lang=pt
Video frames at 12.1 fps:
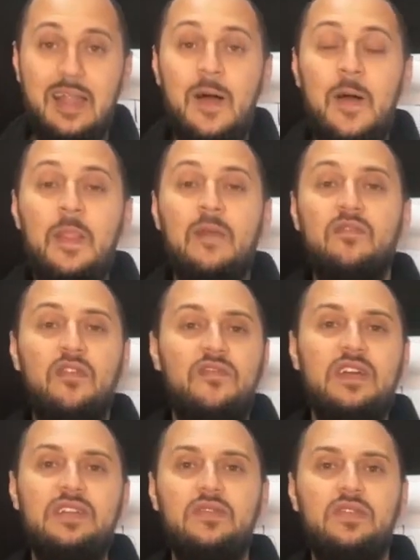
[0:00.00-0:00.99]
escala.
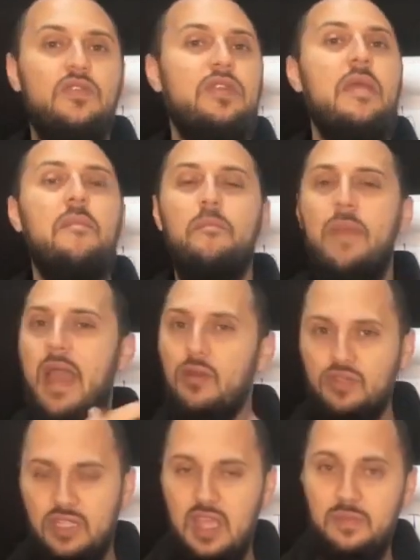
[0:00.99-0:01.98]
Vou fazer não sei o que,
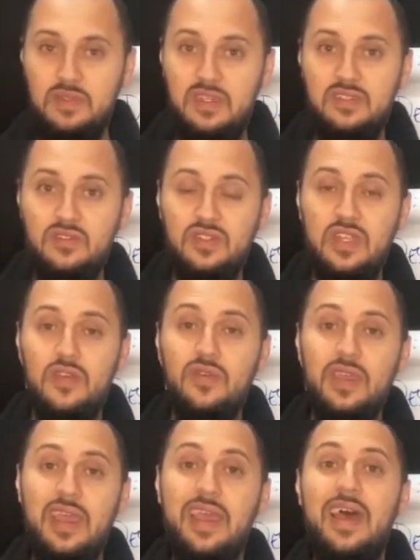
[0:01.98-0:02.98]
pega o shape desse não
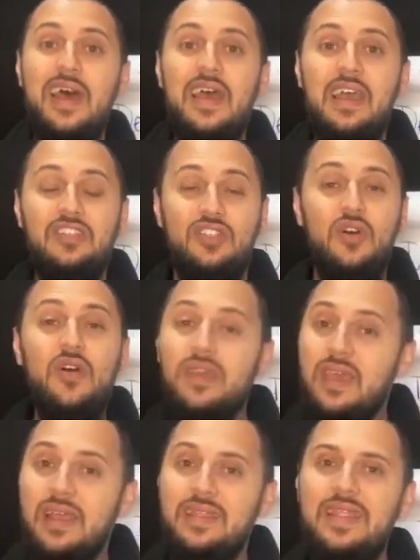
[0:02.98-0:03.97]
sei o que". E
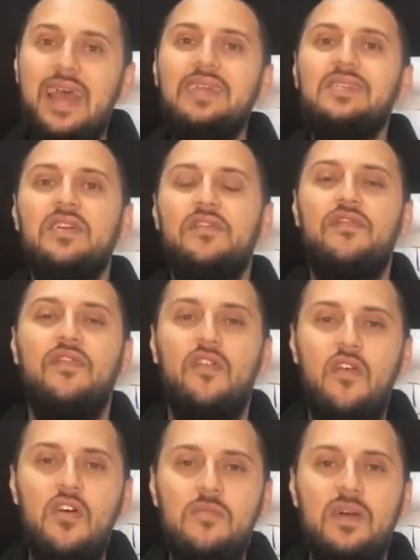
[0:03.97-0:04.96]
só que dessa
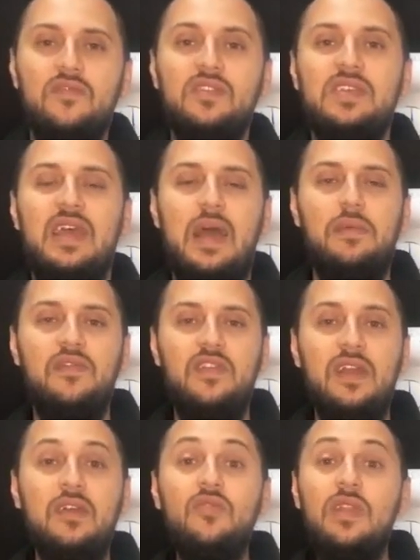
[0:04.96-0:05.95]
forma você
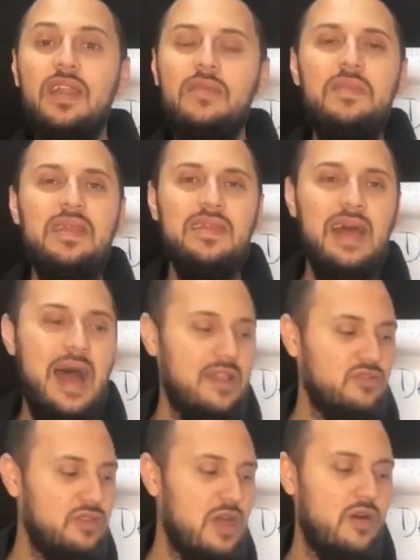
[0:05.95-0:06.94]
acaba ficando
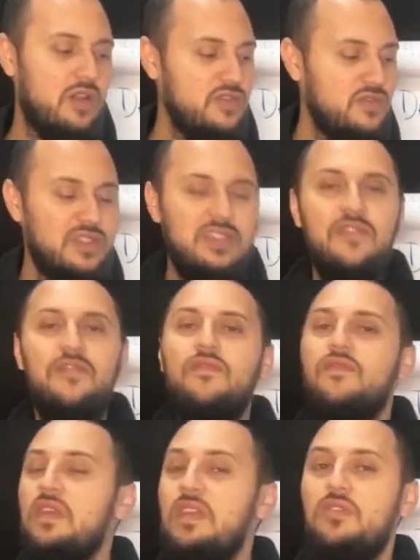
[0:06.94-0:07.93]
limitado na hora de
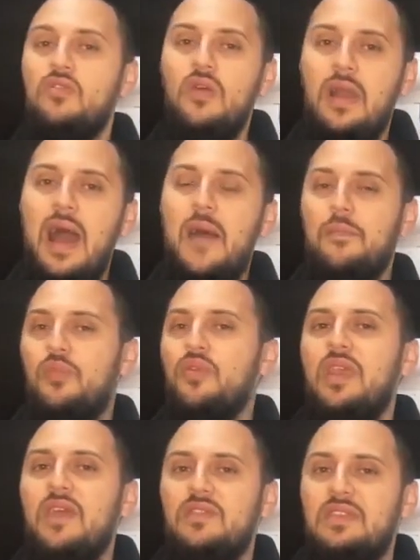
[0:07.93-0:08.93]
você ir tocar.
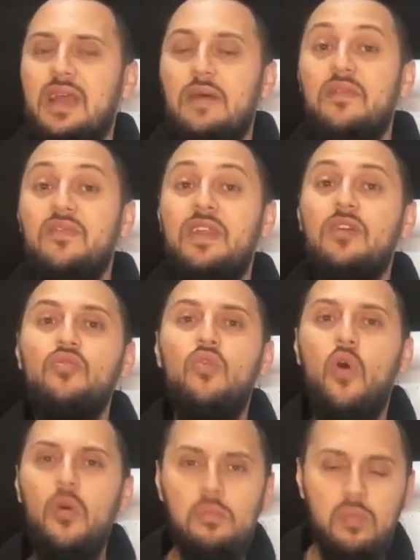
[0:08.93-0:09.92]
Por quê? Você acaba
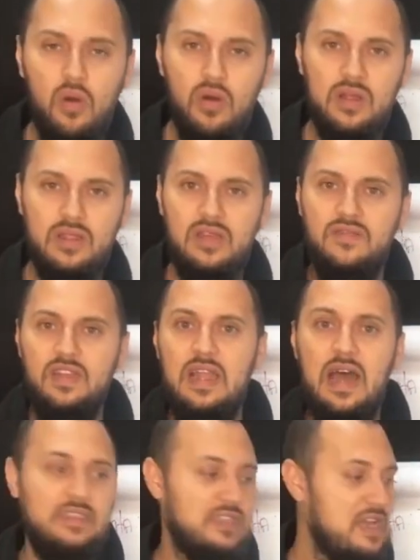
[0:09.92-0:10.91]
virando um robô, na
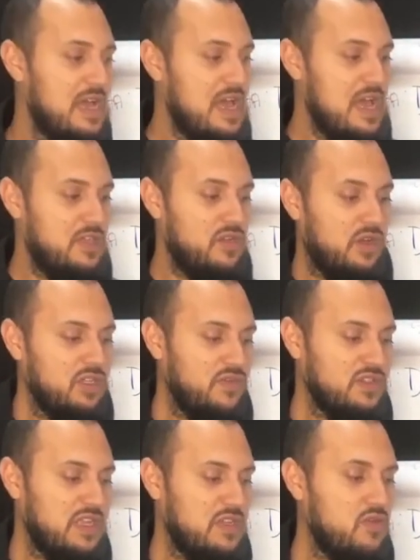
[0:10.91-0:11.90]
verdade. Na
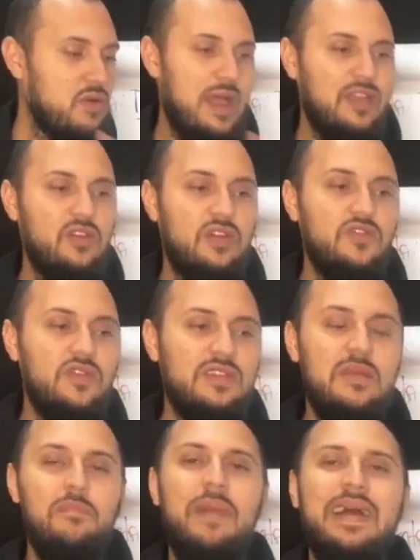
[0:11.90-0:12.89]
hora de você tocar, na hora de
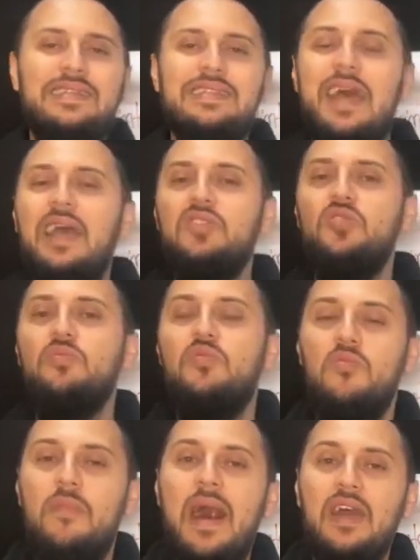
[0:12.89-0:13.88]
você passar
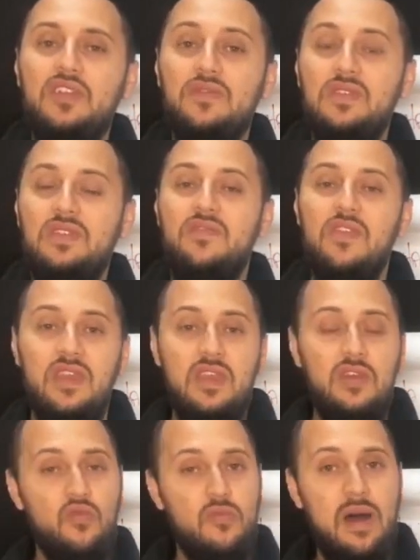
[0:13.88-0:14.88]
isso para o baixo, você vê
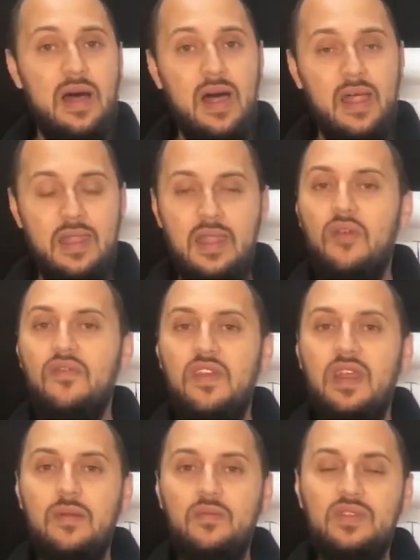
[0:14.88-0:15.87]
que uma,
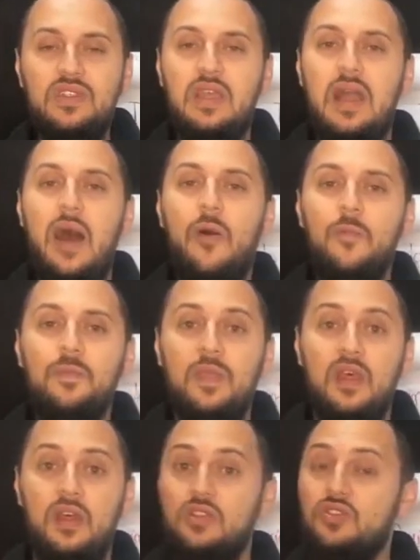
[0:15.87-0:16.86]
não fica musical,
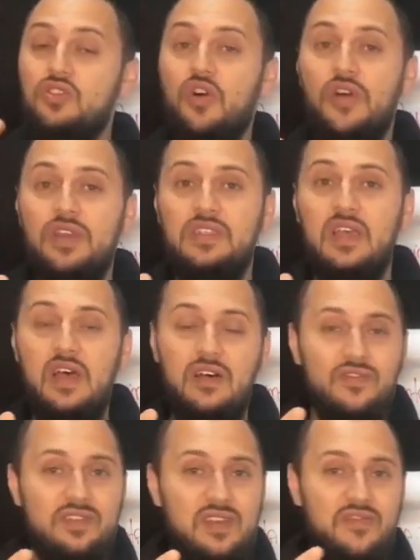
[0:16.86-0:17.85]
dois,
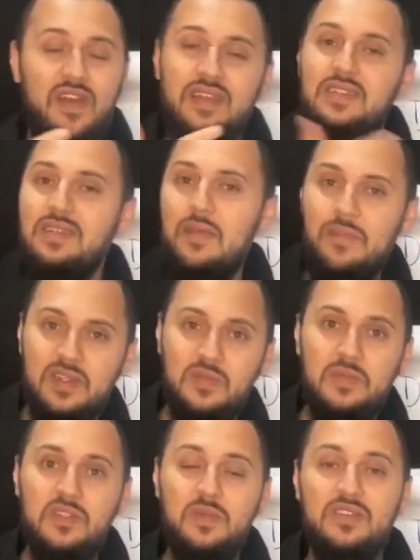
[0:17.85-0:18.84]
você faz sempre
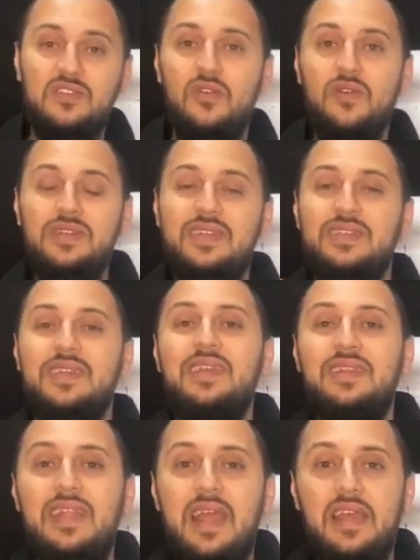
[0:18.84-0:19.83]
as mesmas coisas
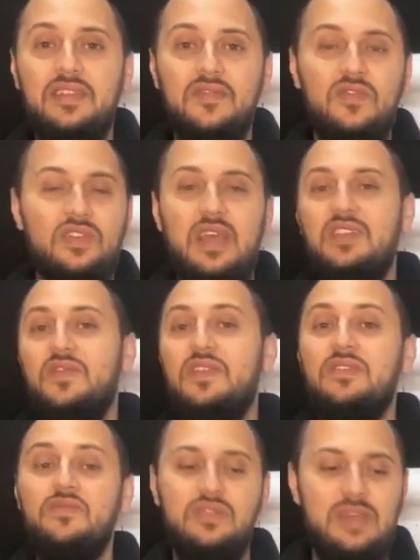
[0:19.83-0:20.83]
e três, você às
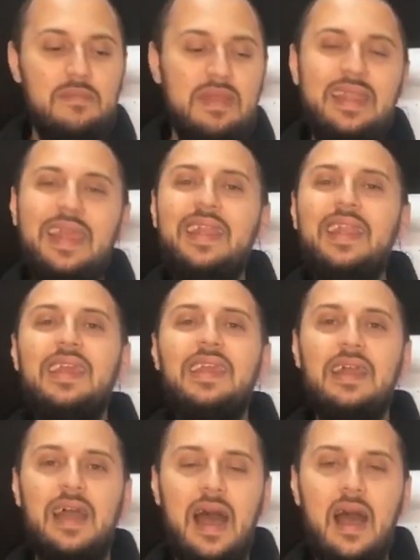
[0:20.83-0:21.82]
vezes não sabe nem
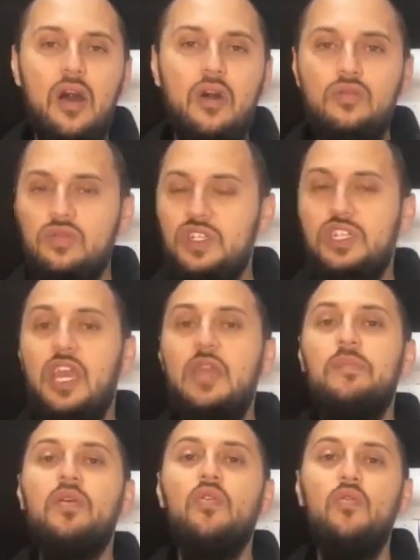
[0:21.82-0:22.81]
linkar um
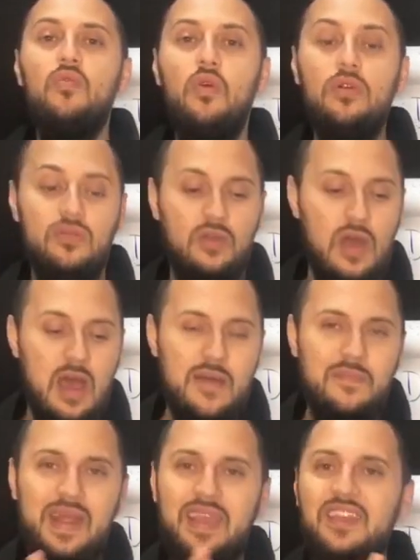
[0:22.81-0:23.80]
shape com outro
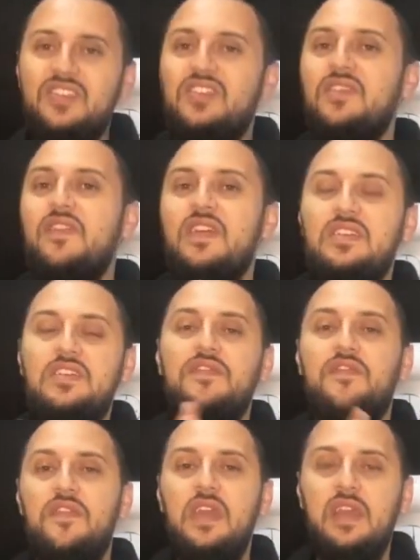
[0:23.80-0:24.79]
para que
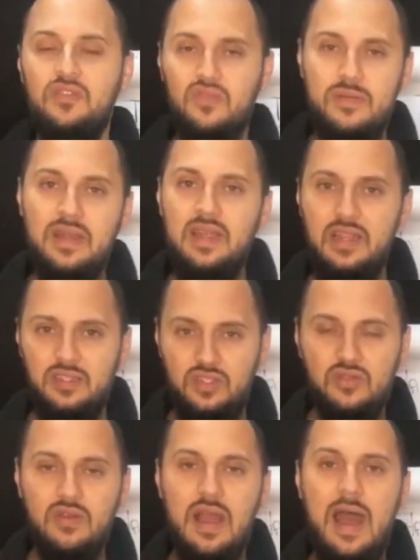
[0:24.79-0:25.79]
diversifique a sua maneira
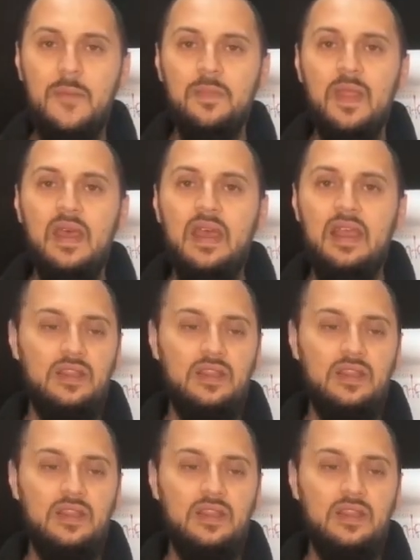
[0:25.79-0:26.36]
de tocar.